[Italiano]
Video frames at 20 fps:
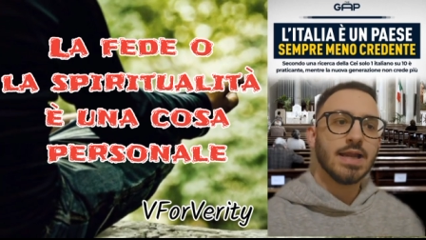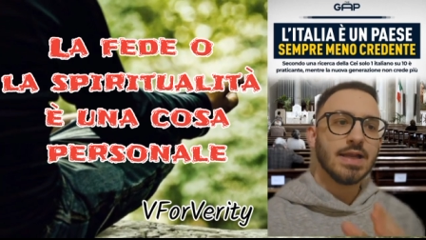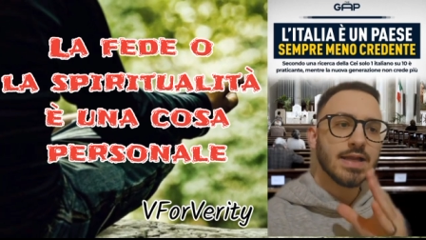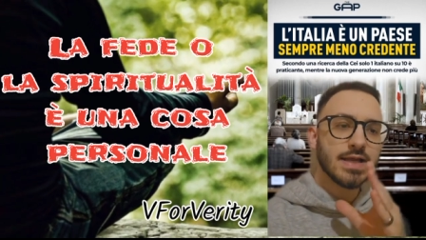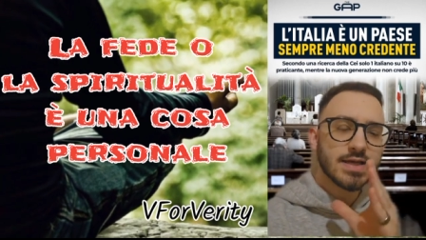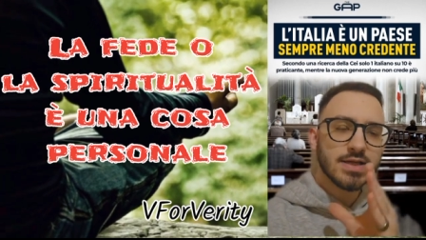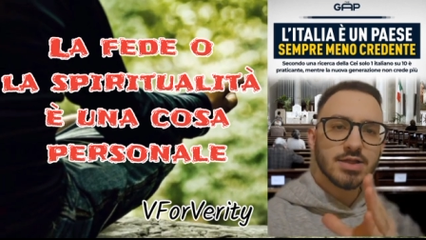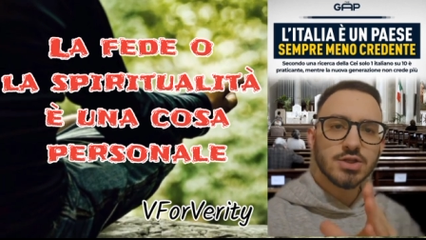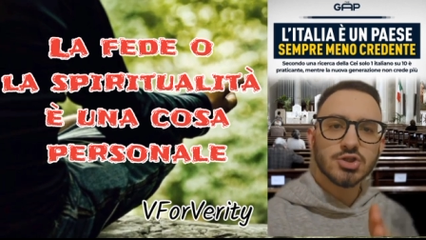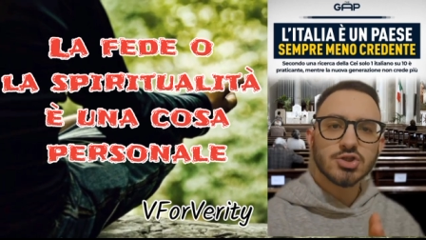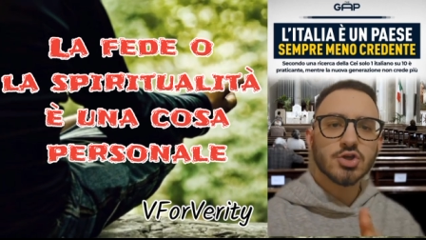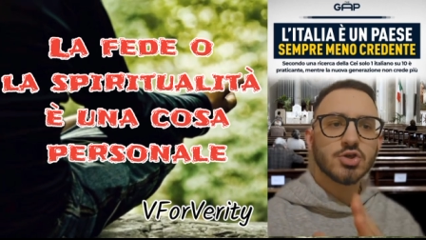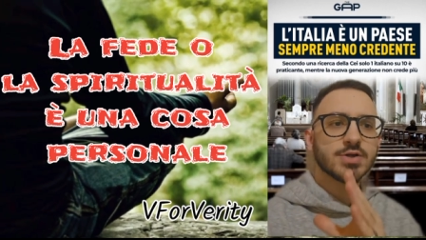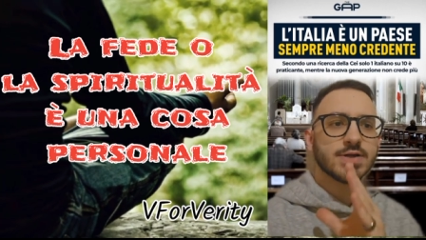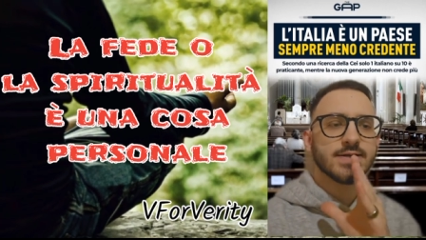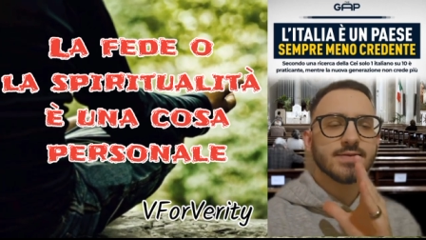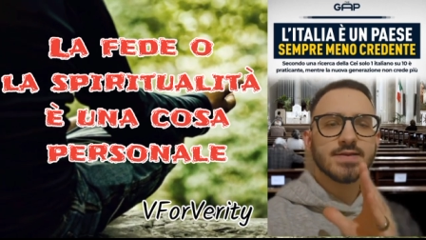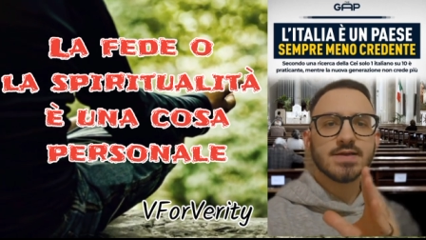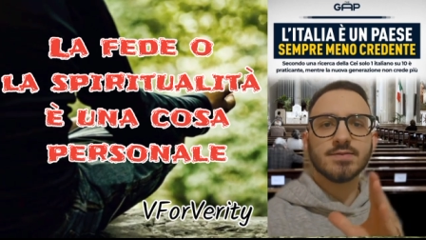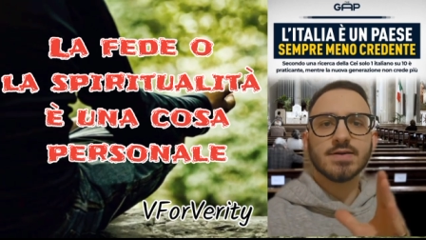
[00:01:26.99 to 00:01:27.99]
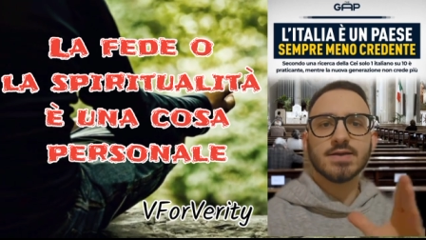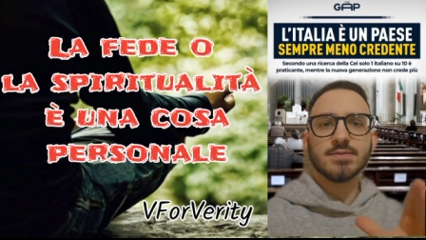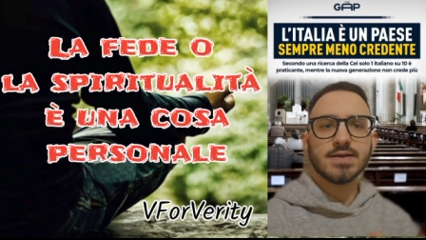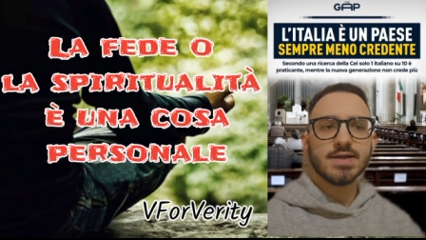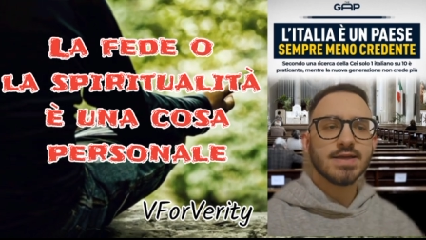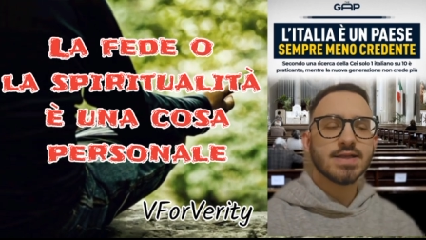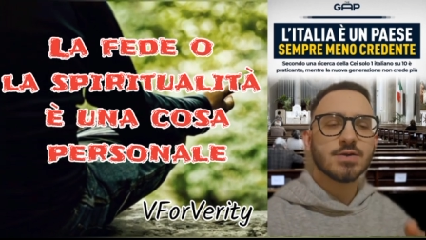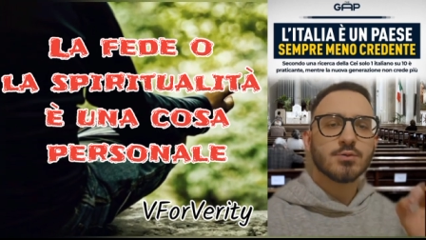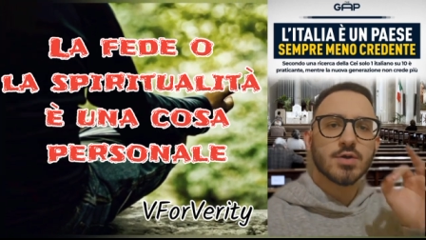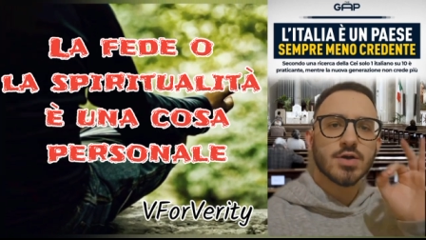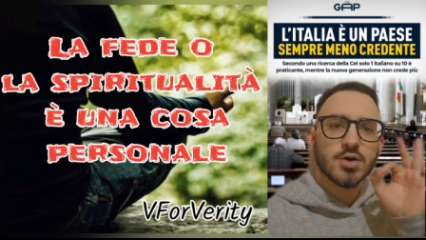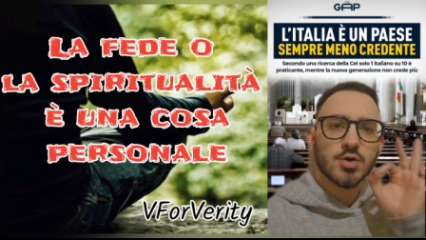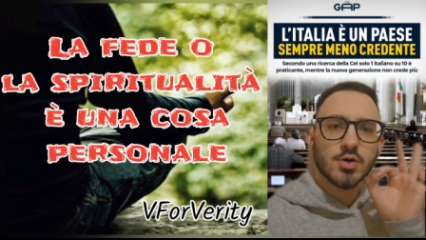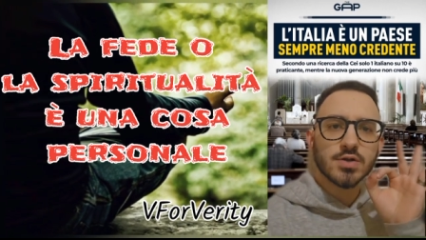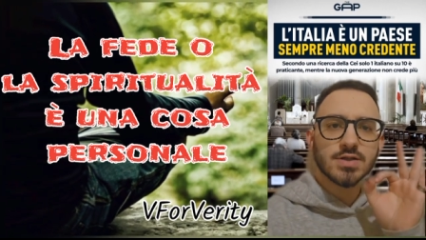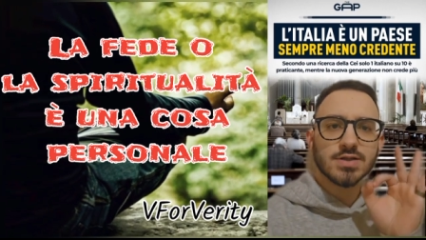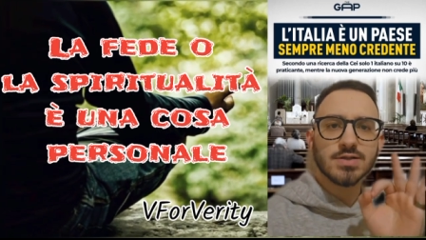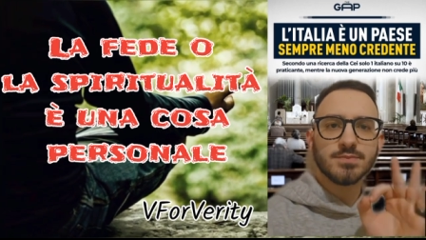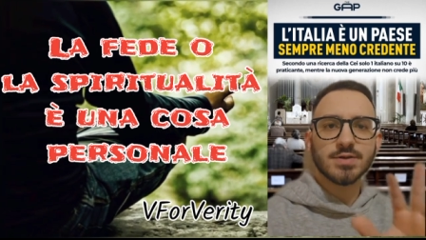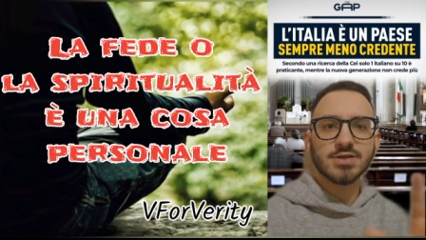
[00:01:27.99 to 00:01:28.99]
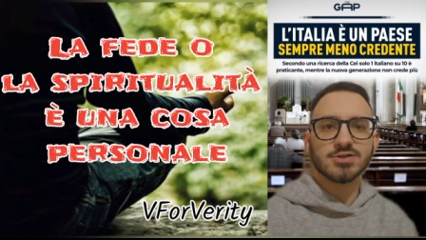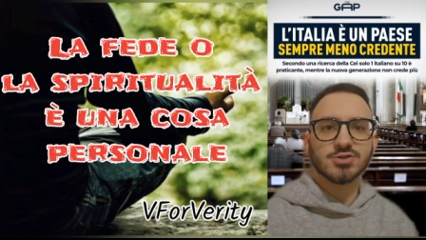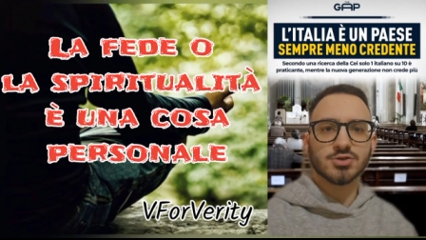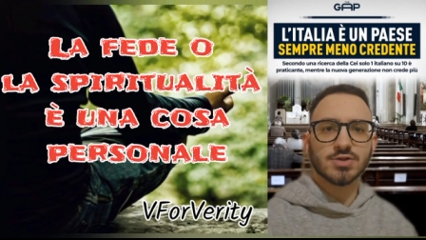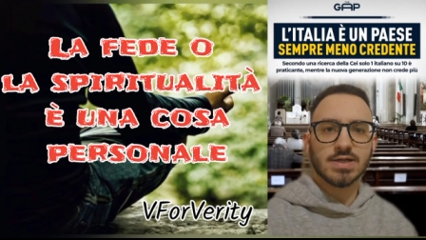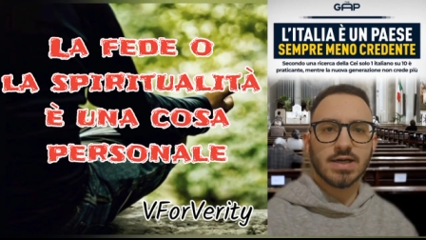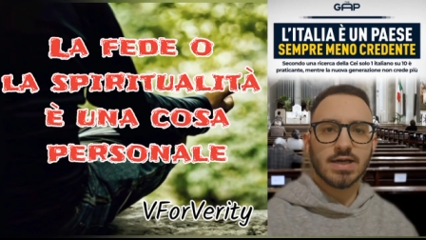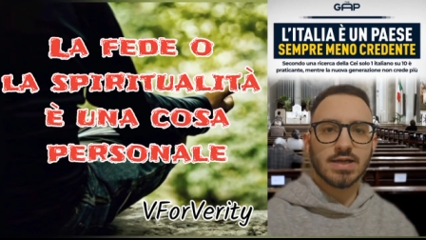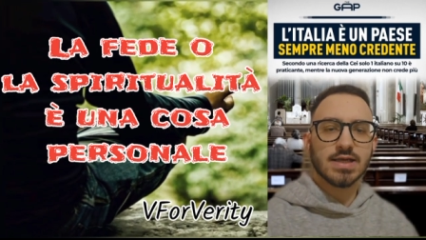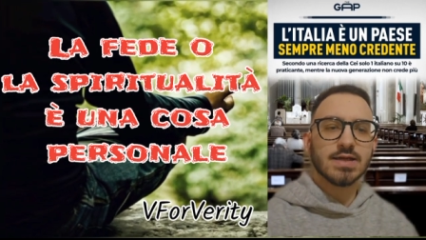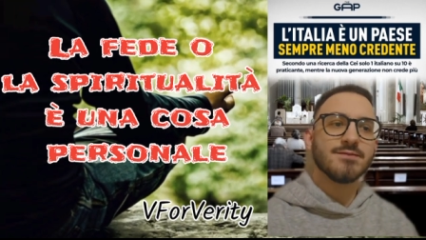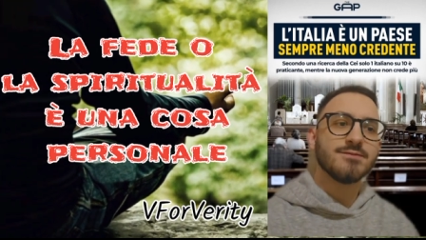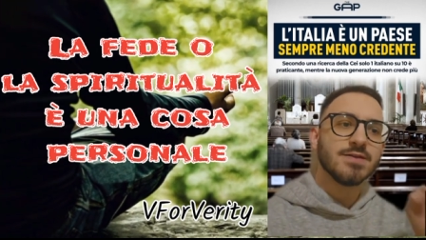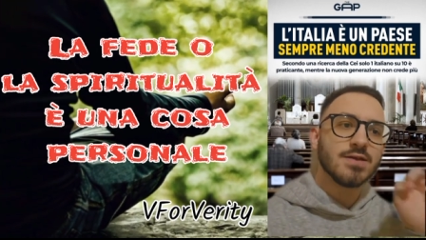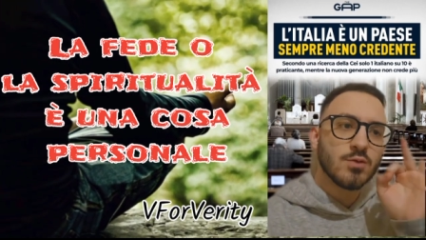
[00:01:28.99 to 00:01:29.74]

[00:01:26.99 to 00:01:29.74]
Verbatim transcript: La religione deve rimanere qualcosa di personale.